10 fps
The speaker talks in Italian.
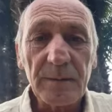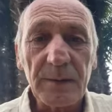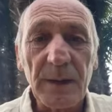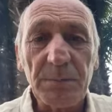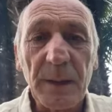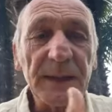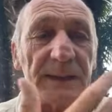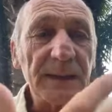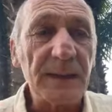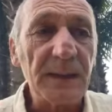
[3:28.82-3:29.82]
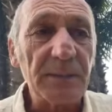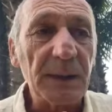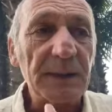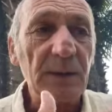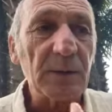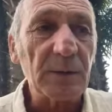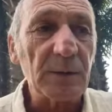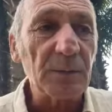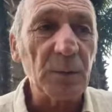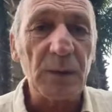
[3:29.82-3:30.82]
del mainstream, batte
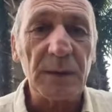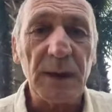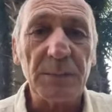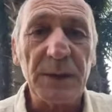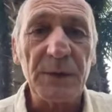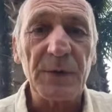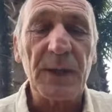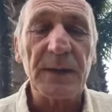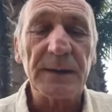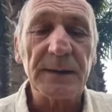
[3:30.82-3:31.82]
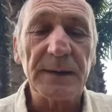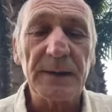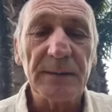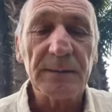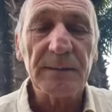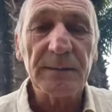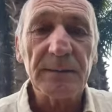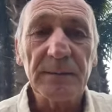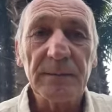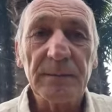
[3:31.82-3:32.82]
contro il muro della maggioranza
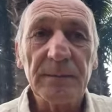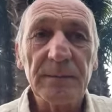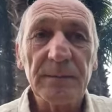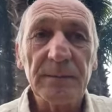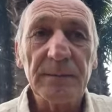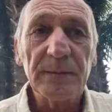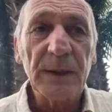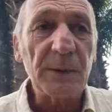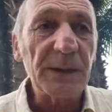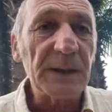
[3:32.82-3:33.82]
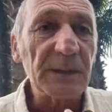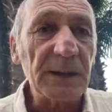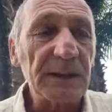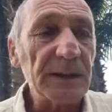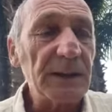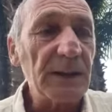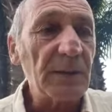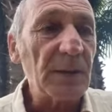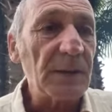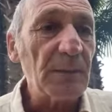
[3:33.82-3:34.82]
e quindi ti fa sentire in
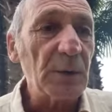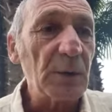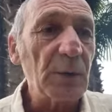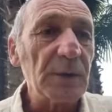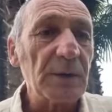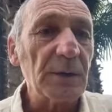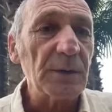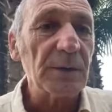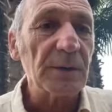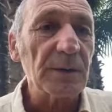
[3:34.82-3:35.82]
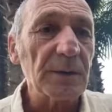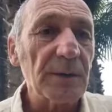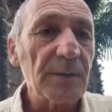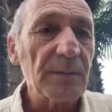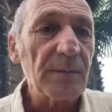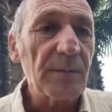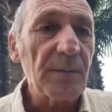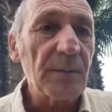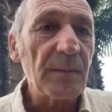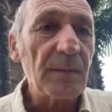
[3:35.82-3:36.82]
qualche modo o escluso
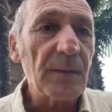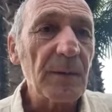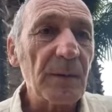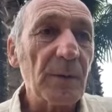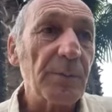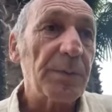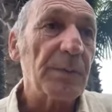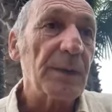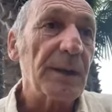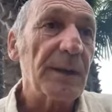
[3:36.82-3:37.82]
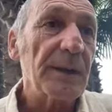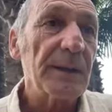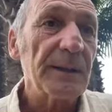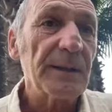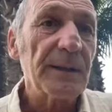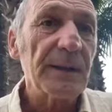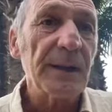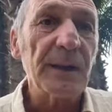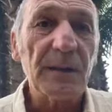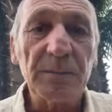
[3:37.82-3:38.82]
oppure
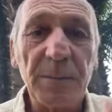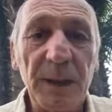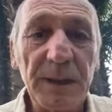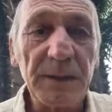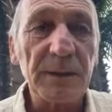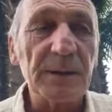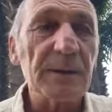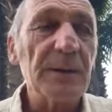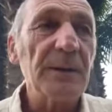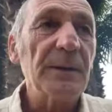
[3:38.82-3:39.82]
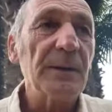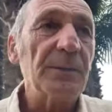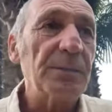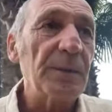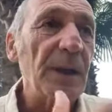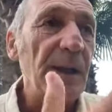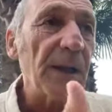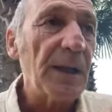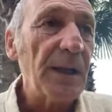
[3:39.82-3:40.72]
incompreso oppure